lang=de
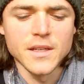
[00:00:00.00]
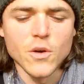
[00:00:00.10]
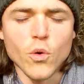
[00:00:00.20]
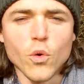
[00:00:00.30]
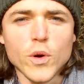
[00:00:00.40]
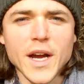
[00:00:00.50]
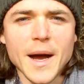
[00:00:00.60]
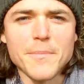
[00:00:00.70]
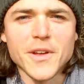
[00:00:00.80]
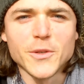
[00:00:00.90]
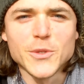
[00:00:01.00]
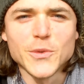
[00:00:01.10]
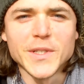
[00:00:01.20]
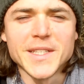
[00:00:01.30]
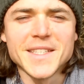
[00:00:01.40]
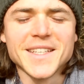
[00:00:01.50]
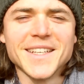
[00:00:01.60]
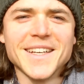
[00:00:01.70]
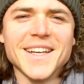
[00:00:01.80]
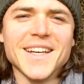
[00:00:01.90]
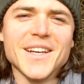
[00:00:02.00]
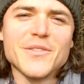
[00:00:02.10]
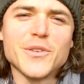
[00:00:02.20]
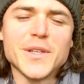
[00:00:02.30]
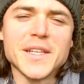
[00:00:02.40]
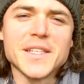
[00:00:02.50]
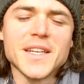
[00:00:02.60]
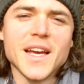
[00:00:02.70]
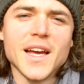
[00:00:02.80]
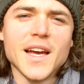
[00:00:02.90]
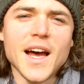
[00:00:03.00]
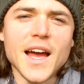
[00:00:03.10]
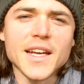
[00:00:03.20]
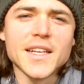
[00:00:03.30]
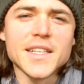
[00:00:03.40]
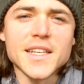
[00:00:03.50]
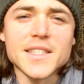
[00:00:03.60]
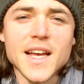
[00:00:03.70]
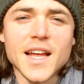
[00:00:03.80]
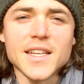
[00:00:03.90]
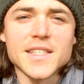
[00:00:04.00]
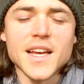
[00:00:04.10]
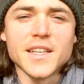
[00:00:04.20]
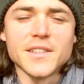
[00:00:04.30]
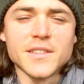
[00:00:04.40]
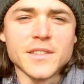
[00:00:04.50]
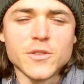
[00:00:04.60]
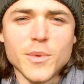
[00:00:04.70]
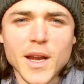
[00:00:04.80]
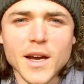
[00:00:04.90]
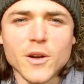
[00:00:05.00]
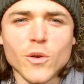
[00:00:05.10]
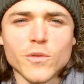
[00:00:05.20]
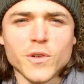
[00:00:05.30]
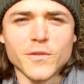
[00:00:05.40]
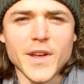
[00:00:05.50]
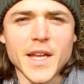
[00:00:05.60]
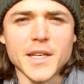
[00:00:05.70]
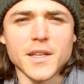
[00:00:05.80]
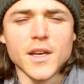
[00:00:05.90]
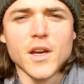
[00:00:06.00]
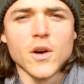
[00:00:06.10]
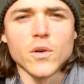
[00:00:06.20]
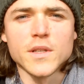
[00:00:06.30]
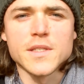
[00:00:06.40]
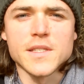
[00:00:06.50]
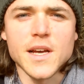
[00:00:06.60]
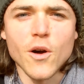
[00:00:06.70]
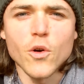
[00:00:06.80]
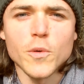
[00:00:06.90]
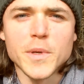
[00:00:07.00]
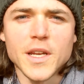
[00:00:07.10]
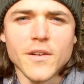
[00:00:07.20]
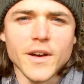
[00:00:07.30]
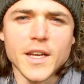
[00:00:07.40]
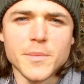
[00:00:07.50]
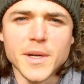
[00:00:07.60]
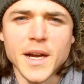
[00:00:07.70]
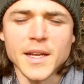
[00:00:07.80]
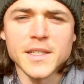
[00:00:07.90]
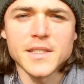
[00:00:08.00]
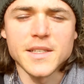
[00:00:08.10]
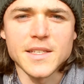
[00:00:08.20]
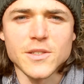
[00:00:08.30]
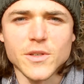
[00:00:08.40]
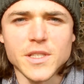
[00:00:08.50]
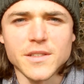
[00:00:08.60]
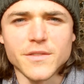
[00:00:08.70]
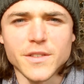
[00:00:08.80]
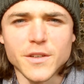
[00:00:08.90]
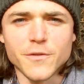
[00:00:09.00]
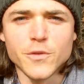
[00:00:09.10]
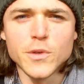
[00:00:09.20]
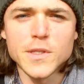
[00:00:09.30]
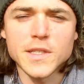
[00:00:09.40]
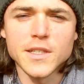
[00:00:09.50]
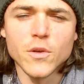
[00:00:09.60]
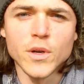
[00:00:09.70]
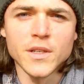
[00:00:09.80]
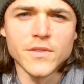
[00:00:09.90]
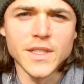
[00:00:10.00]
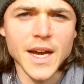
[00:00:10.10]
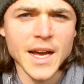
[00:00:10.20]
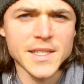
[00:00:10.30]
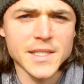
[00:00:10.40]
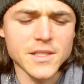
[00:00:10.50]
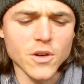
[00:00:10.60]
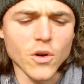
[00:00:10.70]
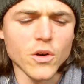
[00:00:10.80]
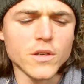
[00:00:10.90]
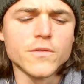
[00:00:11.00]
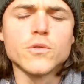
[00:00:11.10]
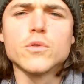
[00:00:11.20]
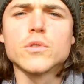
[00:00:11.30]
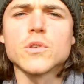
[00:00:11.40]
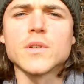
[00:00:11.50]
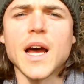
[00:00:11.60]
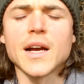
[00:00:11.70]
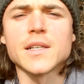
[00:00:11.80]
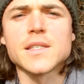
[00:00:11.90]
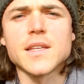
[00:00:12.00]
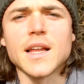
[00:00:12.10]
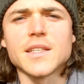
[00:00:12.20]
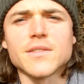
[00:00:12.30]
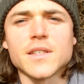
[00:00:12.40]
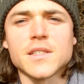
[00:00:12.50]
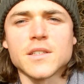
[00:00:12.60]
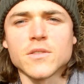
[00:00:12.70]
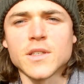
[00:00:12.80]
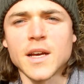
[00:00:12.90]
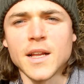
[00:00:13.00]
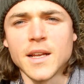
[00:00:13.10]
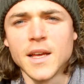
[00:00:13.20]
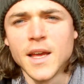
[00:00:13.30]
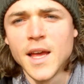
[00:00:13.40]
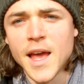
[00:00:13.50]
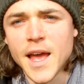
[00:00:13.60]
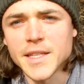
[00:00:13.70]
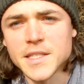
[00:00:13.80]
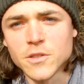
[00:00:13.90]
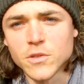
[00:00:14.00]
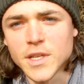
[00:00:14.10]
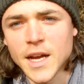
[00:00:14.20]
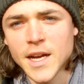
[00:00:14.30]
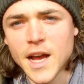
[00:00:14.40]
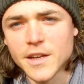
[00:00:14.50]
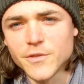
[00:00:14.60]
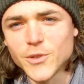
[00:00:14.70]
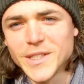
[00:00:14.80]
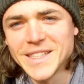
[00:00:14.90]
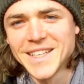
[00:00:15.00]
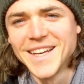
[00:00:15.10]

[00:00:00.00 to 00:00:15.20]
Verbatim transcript: Hologramm, wenn du so willst, für dich. Eigentlich ist alles eine Überlagerung von Wellen. Und es ist auch mittlerweile bekannt, dass solche Gefühlsregungen wie Hass, Groll, Wut und Angst, alles was sich total ätzend und kacke anfühlt,